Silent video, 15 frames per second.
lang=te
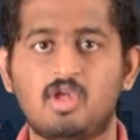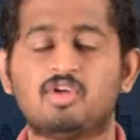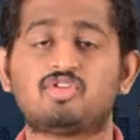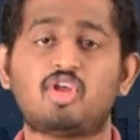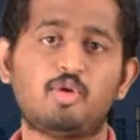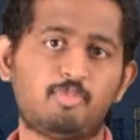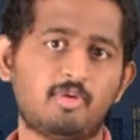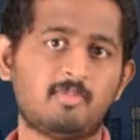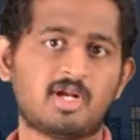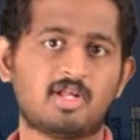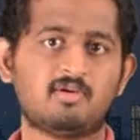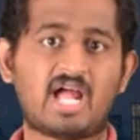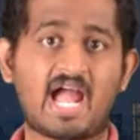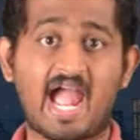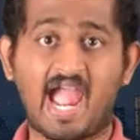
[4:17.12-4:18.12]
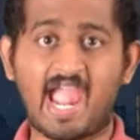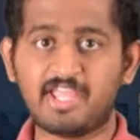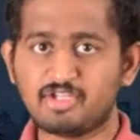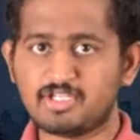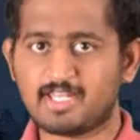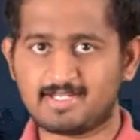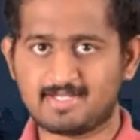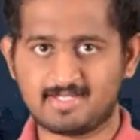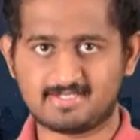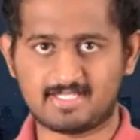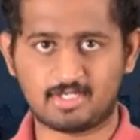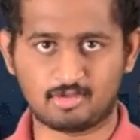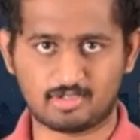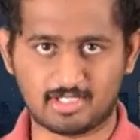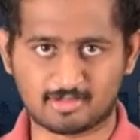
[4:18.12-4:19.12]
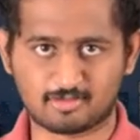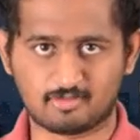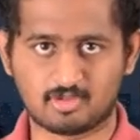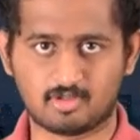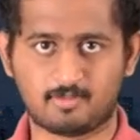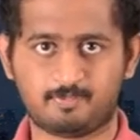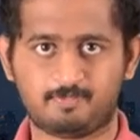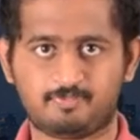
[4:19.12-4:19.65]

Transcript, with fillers: సో ఇప్పుడు మనం ఆ ఐదు టెక్నిక్స్ ఏంటో తెలుసుకుందాం